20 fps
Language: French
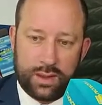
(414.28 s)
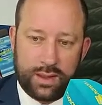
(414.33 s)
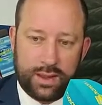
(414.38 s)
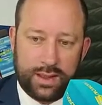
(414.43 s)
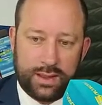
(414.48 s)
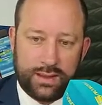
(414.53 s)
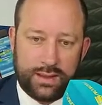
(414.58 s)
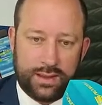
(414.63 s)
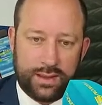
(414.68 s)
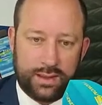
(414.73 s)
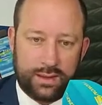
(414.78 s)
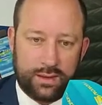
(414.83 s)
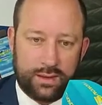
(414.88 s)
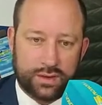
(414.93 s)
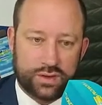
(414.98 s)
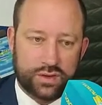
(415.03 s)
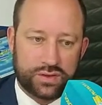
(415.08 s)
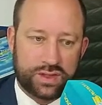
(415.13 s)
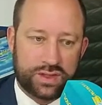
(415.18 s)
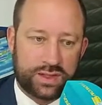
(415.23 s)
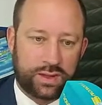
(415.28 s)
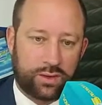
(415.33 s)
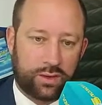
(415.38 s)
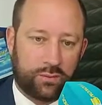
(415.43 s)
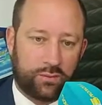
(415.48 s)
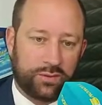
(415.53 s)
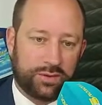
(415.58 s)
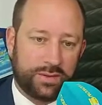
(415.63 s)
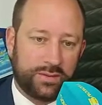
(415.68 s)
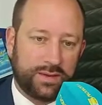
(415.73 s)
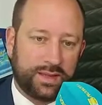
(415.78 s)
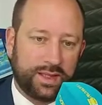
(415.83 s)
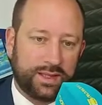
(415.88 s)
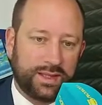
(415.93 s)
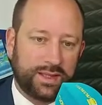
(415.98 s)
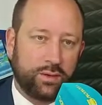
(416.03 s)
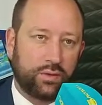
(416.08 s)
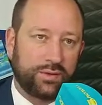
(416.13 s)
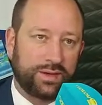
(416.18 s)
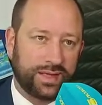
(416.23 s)
et des euh, sociétés de remontée
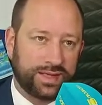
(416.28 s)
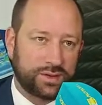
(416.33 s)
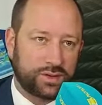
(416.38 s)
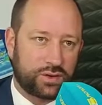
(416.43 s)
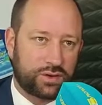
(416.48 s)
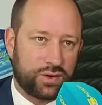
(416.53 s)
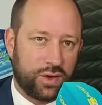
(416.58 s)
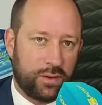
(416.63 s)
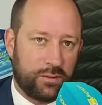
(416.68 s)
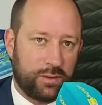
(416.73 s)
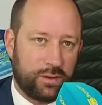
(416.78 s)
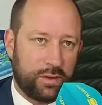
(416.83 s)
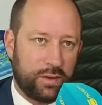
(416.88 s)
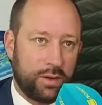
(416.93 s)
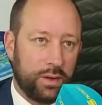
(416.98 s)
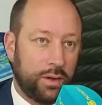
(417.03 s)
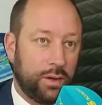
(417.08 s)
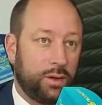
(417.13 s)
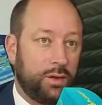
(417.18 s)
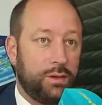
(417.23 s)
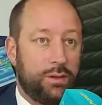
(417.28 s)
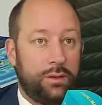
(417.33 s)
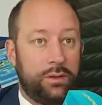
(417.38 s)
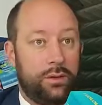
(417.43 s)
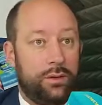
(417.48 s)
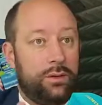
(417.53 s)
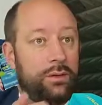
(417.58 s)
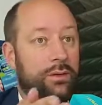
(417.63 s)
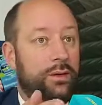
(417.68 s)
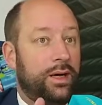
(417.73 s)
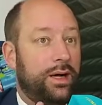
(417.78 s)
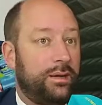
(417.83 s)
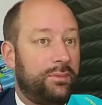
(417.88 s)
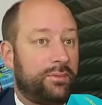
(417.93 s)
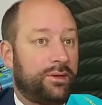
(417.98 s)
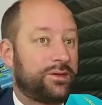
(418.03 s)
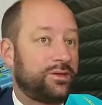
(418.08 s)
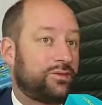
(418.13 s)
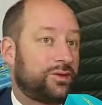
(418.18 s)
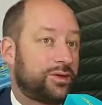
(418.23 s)
mécanique au 15 octobre. La
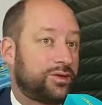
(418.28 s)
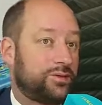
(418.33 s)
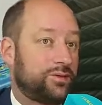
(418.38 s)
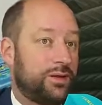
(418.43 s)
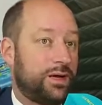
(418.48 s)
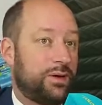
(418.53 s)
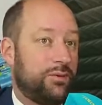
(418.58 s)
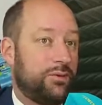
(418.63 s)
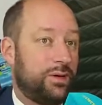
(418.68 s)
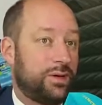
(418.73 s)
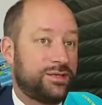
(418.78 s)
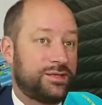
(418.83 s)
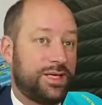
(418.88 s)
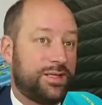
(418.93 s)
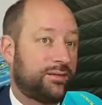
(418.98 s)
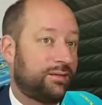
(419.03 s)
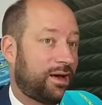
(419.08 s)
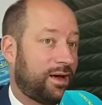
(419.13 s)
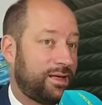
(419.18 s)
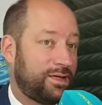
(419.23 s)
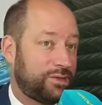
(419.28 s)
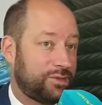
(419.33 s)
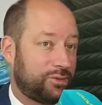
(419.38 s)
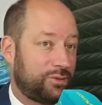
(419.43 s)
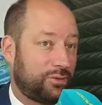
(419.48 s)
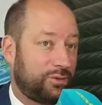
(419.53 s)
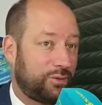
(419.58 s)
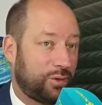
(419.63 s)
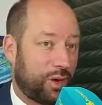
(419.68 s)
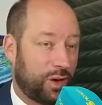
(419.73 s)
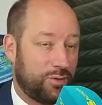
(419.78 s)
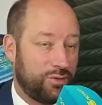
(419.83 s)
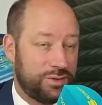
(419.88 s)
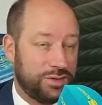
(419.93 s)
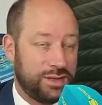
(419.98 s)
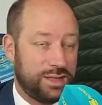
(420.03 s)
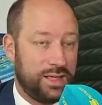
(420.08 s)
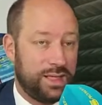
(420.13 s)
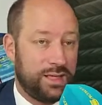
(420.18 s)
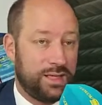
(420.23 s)
présentation de la loi, c'est le 13, donc on aura une
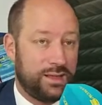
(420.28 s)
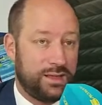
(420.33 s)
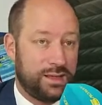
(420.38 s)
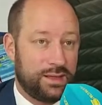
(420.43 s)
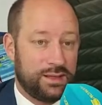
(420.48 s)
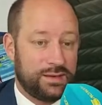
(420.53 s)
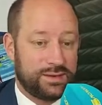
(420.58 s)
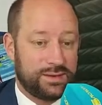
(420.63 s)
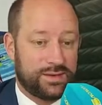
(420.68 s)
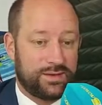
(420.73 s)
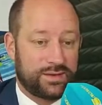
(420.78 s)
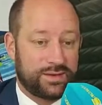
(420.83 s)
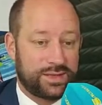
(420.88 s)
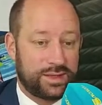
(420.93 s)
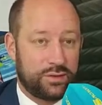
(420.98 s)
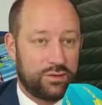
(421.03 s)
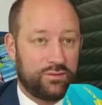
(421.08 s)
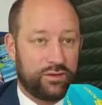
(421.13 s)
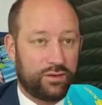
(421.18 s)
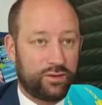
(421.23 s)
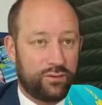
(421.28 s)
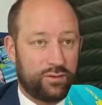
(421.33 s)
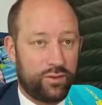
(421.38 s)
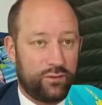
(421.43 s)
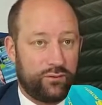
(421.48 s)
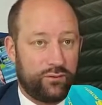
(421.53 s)
idée, savoir si le gouvernement